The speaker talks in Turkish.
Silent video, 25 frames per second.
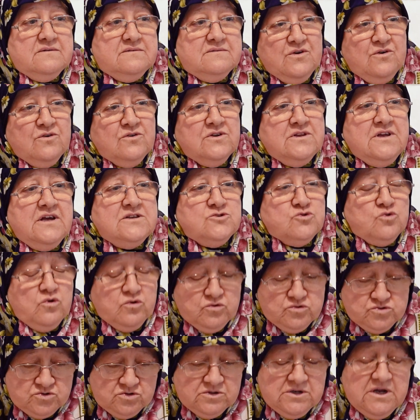O kadarcık
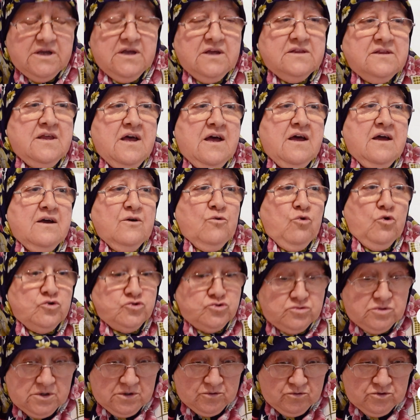kokusuna yeter.
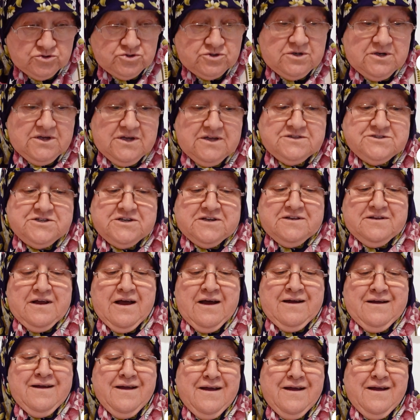Koştura koştura gelecekler.